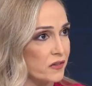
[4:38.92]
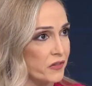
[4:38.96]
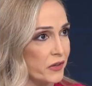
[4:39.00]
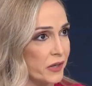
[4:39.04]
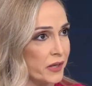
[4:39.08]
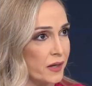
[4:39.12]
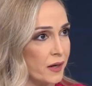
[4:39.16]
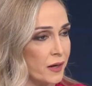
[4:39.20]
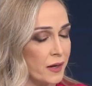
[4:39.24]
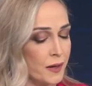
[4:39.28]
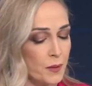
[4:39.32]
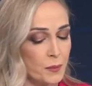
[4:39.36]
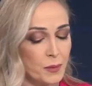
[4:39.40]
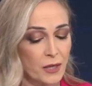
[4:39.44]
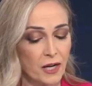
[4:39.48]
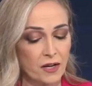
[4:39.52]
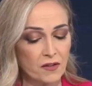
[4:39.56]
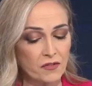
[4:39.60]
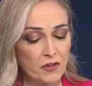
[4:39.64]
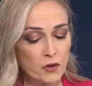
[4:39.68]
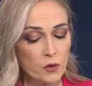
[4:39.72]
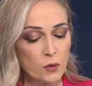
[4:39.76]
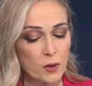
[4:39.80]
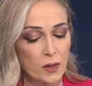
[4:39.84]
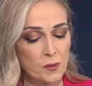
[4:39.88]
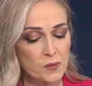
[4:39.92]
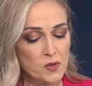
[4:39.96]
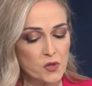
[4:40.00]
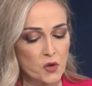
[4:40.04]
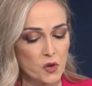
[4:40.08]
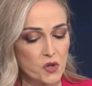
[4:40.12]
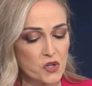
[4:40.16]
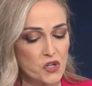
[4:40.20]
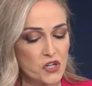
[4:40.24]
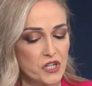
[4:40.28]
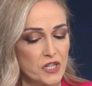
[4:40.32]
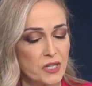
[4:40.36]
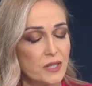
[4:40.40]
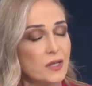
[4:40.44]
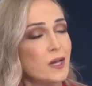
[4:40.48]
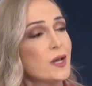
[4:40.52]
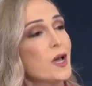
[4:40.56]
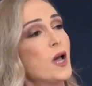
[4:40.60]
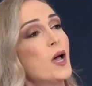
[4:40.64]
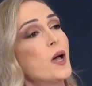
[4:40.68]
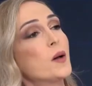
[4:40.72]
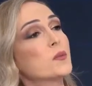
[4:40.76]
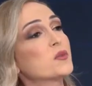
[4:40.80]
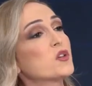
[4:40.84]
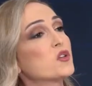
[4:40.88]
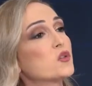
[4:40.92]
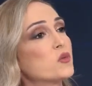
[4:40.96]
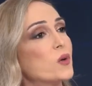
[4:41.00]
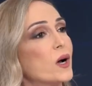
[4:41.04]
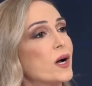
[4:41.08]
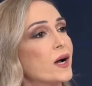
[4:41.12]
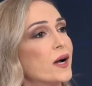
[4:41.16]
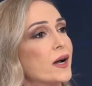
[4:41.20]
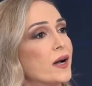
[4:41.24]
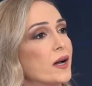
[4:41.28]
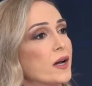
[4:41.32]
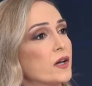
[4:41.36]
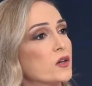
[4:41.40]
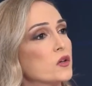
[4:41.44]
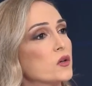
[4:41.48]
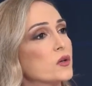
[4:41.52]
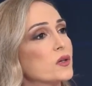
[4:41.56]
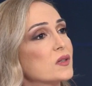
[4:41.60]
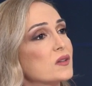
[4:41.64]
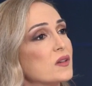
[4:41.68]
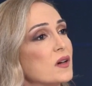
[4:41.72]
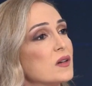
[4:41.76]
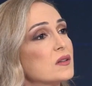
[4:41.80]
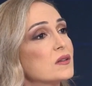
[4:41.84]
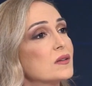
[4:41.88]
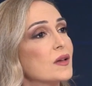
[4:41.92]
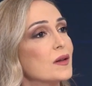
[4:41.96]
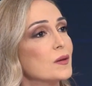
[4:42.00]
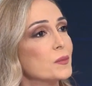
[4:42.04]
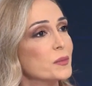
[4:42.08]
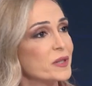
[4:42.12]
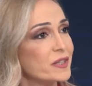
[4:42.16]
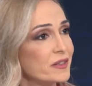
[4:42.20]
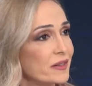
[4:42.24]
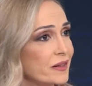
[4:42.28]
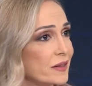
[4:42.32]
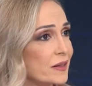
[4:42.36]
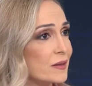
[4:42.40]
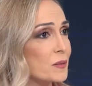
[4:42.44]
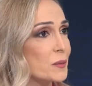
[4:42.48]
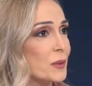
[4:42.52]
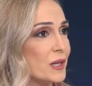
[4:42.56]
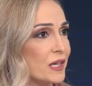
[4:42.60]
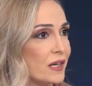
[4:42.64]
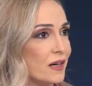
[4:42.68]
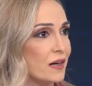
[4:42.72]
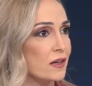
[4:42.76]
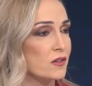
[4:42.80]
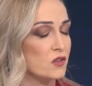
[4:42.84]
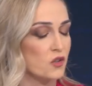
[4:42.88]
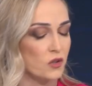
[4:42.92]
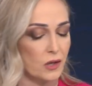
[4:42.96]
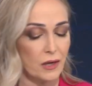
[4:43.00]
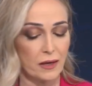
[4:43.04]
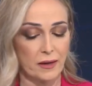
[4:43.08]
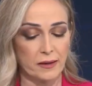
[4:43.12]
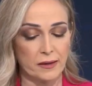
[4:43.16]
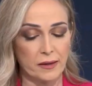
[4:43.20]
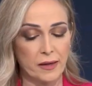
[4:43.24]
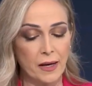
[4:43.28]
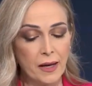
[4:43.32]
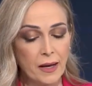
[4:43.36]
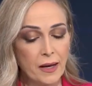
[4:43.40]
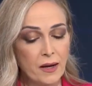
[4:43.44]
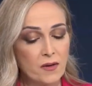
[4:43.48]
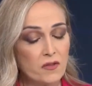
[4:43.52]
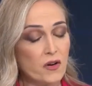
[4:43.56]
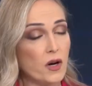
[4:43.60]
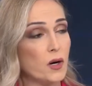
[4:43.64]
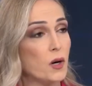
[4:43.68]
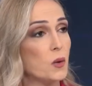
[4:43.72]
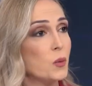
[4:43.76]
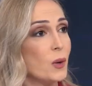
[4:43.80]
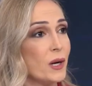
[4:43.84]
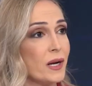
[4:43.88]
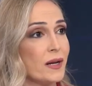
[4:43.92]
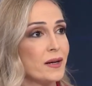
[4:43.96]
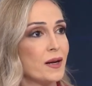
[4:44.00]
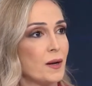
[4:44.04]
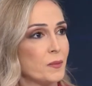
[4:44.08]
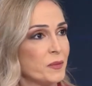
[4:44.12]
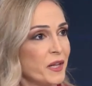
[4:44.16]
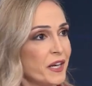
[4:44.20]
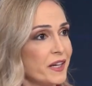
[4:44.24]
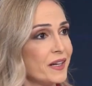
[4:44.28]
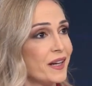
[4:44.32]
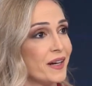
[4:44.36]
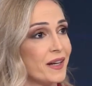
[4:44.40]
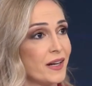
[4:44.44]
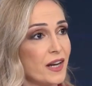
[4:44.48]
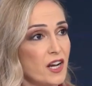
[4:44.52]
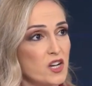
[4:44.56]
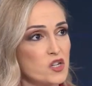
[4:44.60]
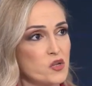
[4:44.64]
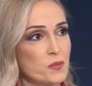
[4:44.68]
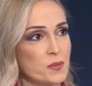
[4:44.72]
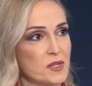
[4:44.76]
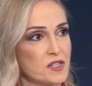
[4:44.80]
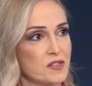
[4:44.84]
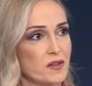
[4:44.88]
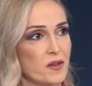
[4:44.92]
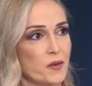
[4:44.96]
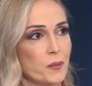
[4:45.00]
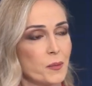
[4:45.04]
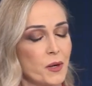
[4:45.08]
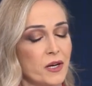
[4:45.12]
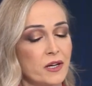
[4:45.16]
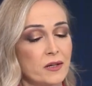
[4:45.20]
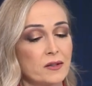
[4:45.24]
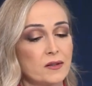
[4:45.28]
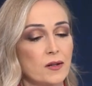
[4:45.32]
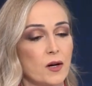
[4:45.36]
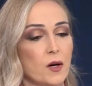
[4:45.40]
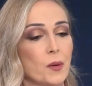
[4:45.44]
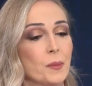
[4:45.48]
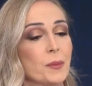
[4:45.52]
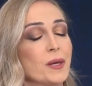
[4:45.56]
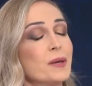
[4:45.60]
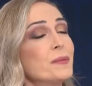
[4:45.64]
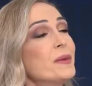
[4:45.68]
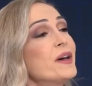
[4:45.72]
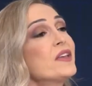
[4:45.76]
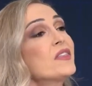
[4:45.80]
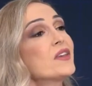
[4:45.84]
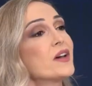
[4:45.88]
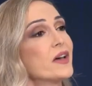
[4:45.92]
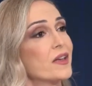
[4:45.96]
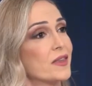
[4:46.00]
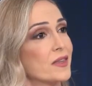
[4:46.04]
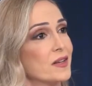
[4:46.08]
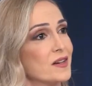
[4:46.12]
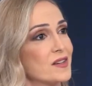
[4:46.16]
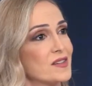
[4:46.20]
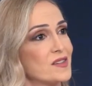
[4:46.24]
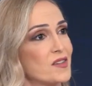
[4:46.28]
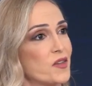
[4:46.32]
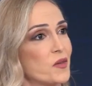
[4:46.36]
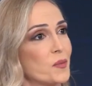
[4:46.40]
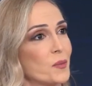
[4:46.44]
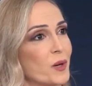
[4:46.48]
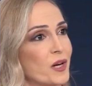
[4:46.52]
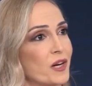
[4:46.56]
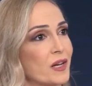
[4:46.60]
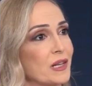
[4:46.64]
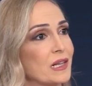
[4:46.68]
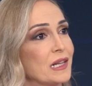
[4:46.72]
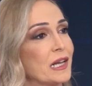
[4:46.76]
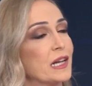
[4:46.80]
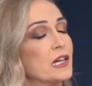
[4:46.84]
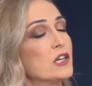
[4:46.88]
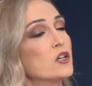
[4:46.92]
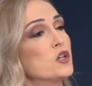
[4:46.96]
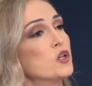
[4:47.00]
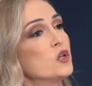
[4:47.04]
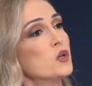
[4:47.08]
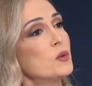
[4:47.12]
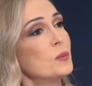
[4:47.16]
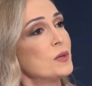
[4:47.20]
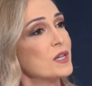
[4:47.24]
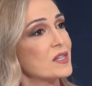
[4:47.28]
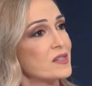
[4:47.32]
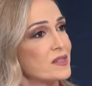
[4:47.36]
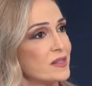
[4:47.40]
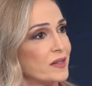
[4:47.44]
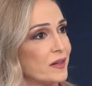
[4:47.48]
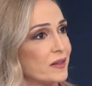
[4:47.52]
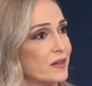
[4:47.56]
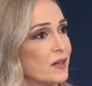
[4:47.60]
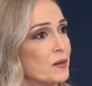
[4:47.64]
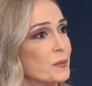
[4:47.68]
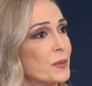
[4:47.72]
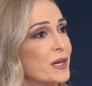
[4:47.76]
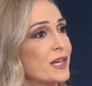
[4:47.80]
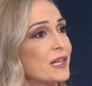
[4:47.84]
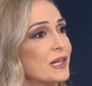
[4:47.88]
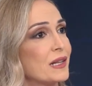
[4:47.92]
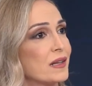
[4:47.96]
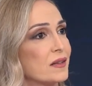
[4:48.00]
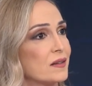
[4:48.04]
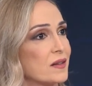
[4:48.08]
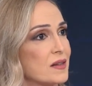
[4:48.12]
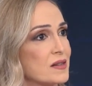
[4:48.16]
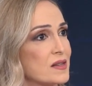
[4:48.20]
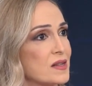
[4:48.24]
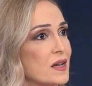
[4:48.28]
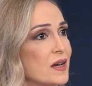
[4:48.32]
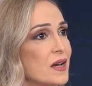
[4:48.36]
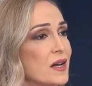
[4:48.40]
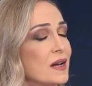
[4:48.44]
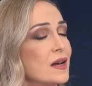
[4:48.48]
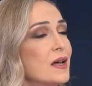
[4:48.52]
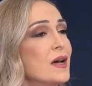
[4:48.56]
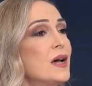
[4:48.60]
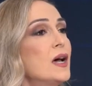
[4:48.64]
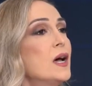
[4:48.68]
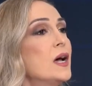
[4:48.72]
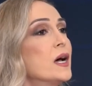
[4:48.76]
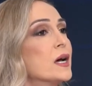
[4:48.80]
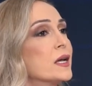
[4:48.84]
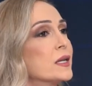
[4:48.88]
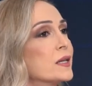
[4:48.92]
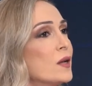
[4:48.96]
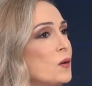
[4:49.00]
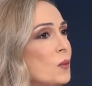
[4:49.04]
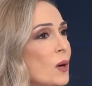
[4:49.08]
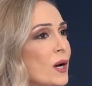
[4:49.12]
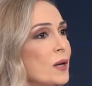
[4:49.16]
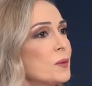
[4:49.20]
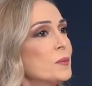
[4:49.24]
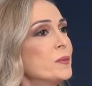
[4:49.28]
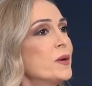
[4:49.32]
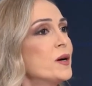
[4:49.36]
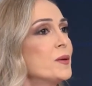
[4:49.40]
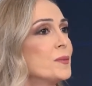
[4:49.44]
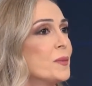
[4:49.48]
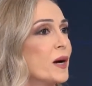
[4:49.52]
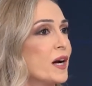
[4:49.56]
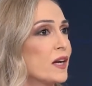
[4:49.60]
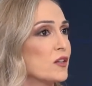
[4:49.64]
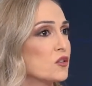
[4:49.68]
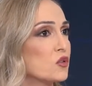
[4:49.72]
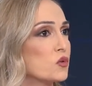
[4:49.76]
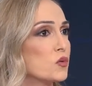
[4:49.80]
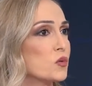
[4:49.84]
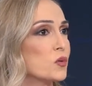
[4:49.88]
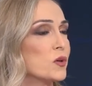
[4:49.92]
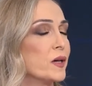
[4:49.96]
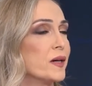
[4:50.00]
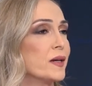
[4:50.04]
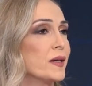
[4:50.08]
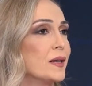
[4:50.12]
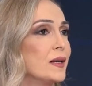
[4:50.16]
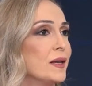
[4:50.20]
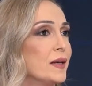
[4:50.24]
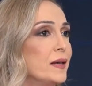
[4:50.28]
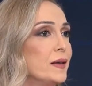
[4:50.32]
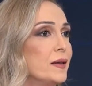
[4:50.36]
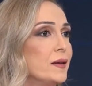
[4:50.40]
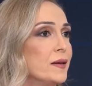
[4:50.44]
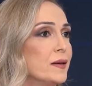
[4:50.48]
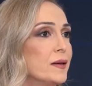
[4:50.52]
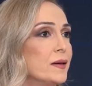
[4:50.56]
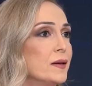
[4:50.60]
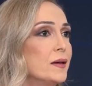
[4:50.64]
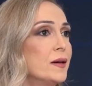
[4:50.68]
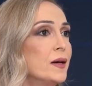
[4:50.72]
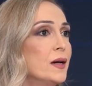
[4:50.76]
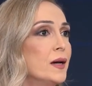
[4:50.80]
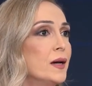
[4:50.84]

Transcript: اي اي بال 2025 بتتوقع انه يتخطى ال 200 مليار دولار فاولا عم نحكي عن حجم استثمارات ضخم لماذا هذه الاستثمارات لان اليوم الاستخدامات لا تزال نوعا ما محدوده محدوده يلي هي